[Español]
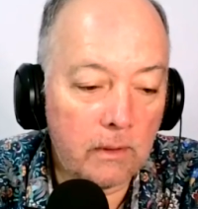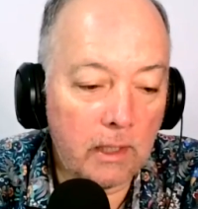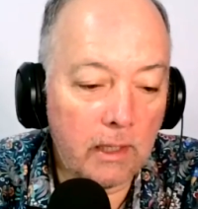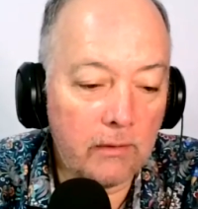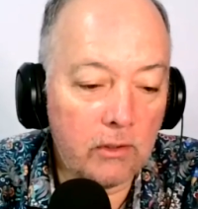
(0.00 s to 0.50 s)

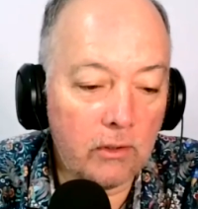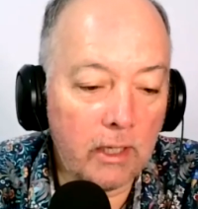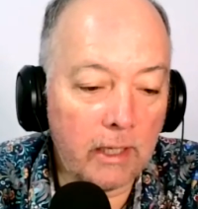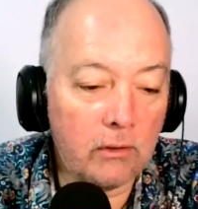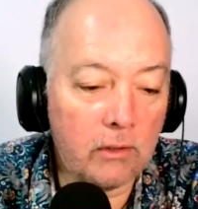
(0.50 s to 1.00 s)
de cabellos
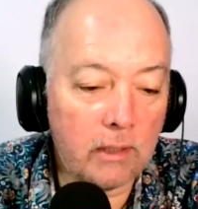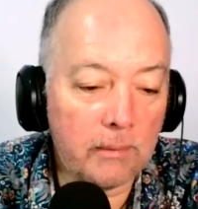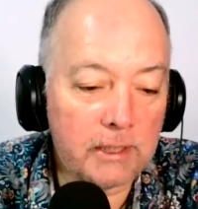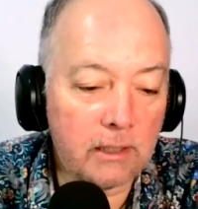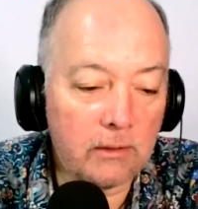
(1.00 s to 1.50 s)
largos que
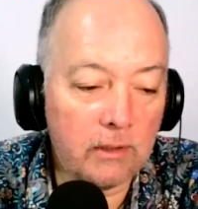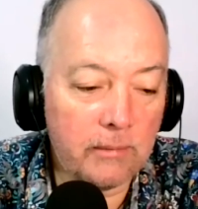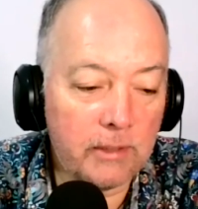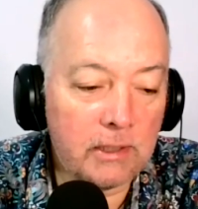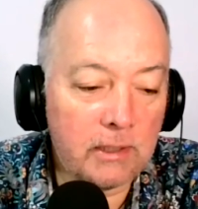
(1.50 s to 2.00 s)
pasaron
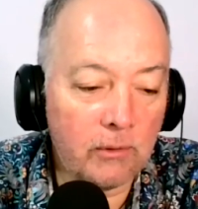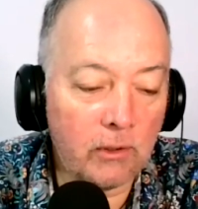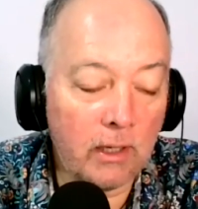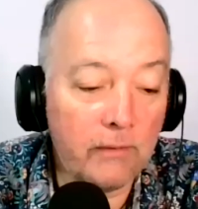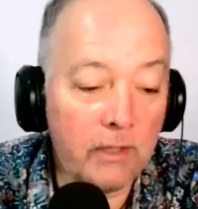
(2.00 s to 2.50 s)
deprisa
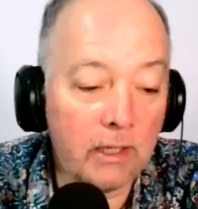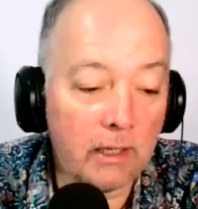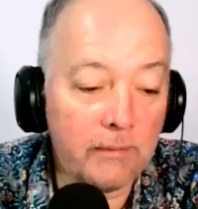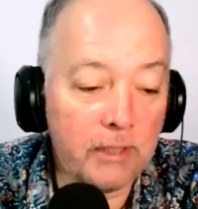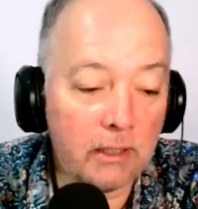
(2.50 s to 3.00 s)
por la
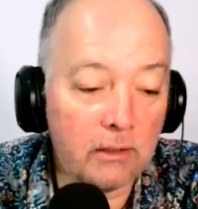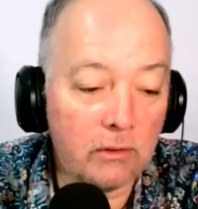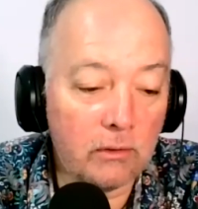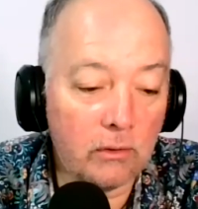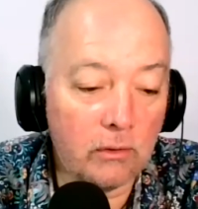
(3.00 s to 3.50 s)
vida
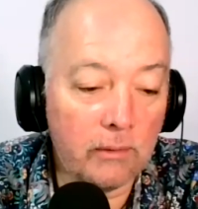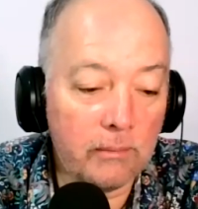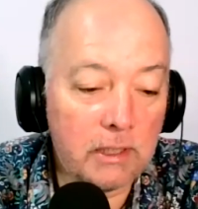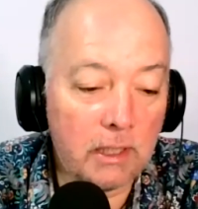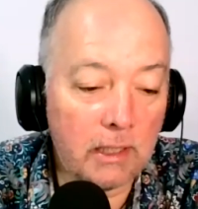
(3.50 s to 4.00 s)
caminando o en
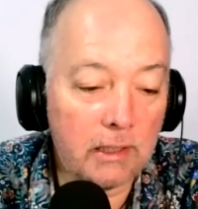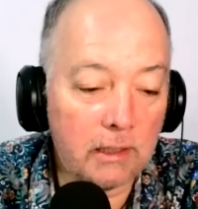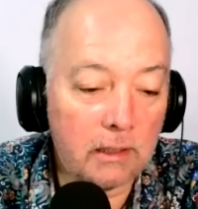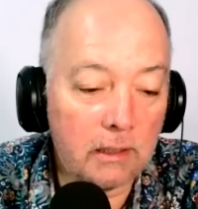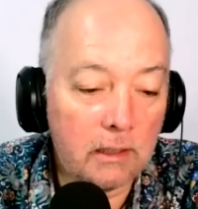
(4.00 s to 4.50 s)
bicicleta,